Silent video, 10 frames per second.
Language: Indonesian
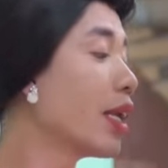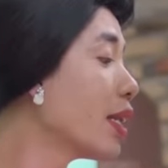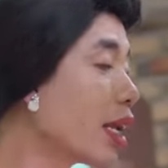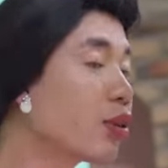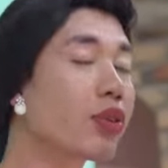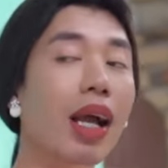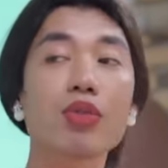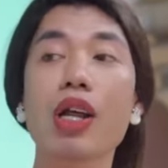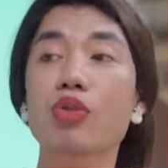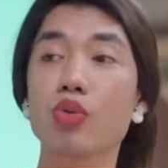Ini aja aku
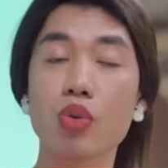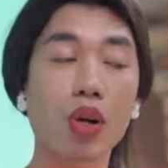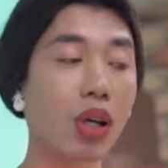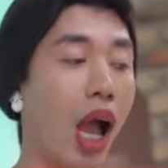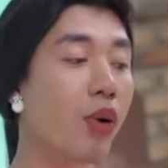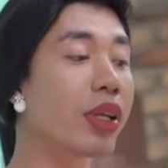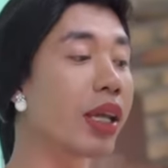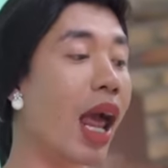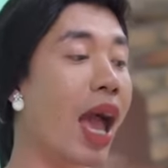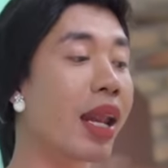kasih udah syukur kau.
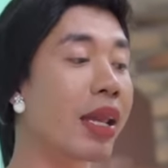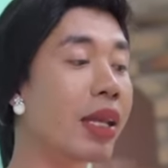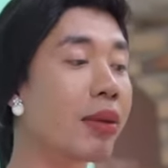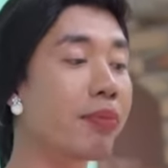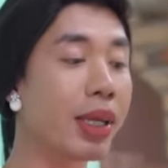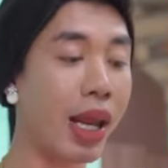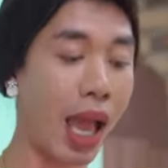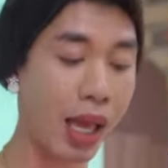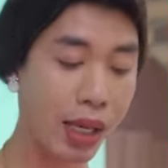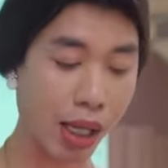Ini nah ada nih
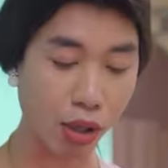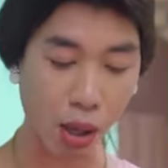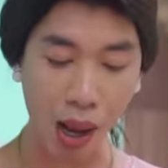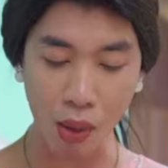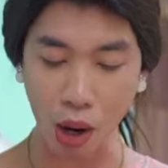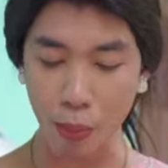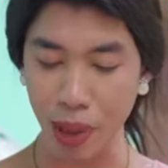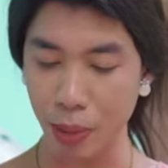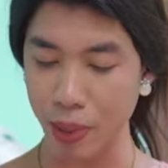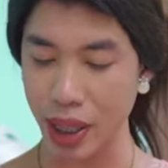Mina. Nanti kau bawa kau
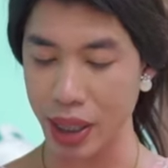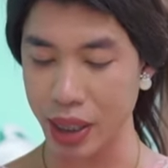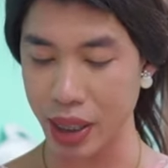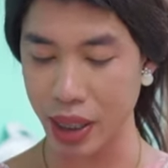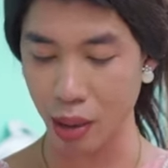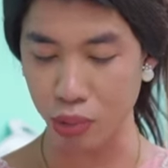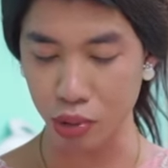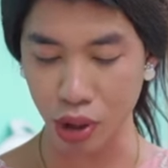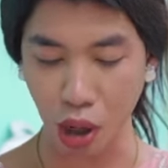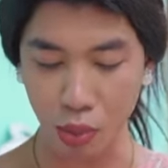pilih-pilih ini yang
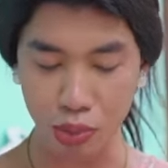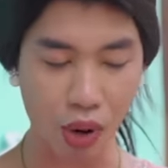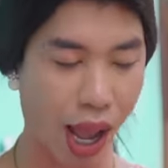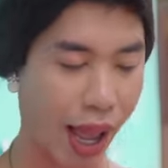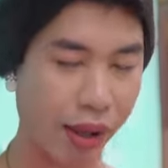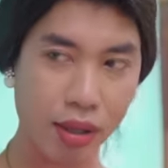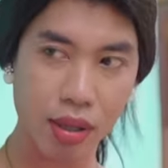busuknya kau buang.